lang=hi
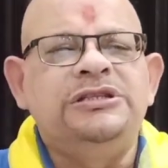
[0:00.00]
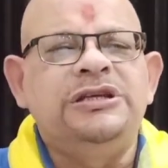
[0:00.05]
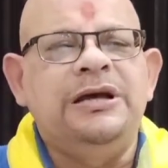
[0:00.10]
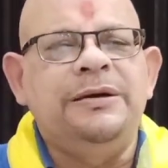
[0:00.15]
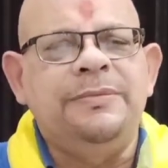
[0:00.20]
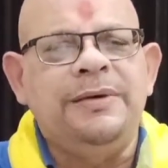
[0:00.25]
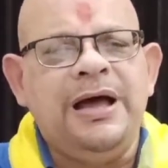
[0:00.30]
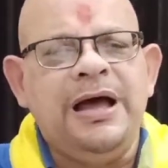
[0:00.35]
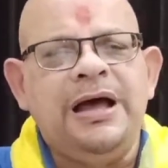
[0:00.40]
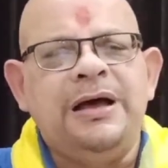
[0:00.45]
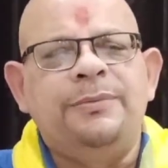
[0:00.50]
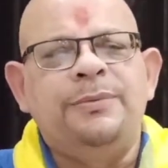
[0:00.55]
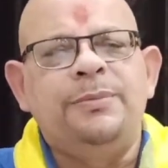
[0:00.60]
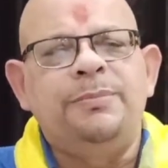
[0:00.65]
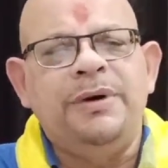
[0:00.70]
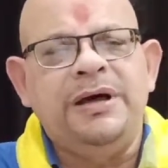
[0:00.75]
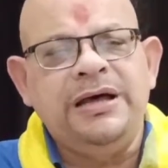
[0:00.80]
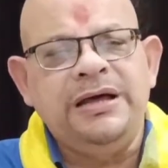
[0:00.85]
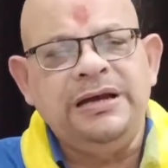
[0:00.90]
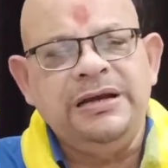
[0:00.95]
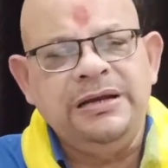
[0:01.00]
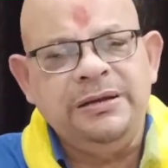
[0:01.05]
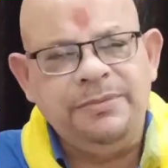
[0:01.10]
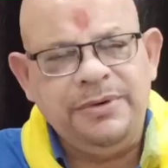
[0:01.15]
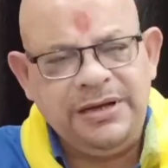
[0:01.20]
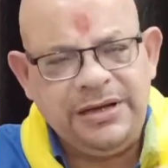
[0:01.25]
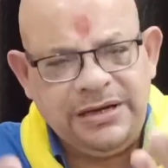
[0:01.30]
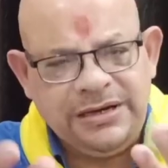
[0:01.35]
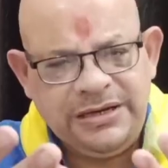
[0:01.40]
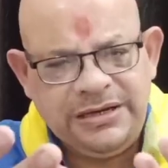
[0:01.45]
जवाब बर
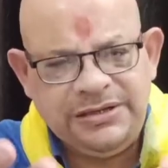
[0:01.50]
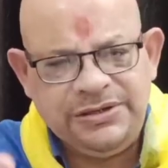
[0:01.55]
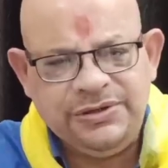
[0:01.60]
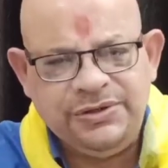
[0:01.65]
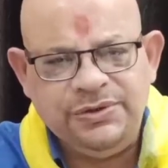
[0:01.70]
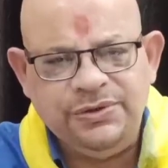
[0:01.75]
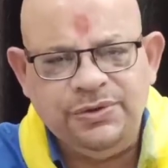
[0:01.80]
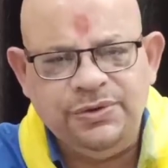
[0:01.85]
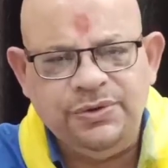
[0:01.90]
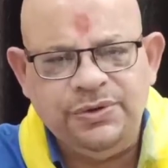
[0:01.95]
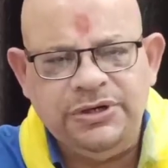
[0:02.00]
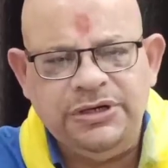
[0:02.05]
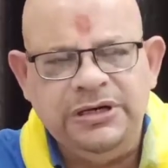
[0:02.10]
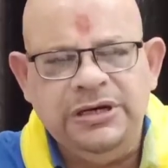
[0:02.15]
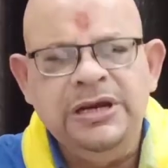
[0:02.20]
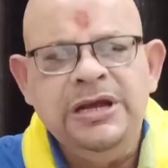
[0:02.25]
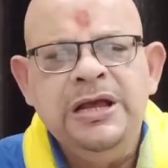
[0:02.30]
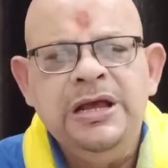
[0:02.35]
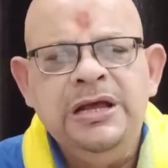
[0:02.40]
भर जोरी